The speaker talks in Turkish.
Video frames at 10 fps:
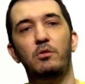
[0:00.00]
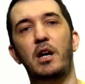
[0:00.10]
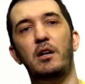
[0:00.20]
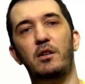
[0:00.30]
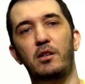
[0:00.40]

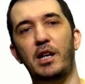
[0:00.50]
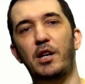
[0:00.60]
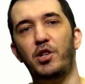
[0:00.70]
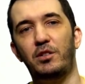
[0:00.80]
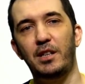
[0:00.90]
Yani
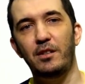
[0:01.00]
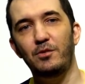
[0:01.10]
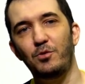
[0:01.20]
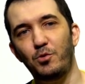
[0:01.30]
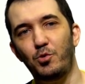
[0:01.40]
gerçekten
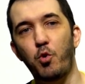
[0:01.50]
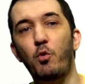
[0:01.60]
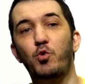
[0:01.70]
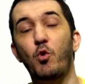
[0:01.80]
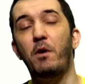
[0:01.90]
ya biz biraz,
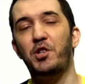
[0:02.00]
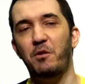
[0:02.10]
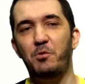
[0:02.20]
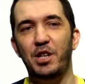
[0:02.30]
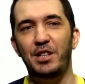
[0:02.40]
çok, çok
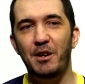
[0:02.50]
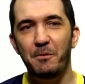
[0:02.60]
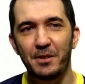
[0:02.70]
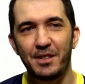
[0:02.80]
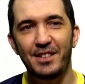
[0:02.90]
başka bir şeydi abi.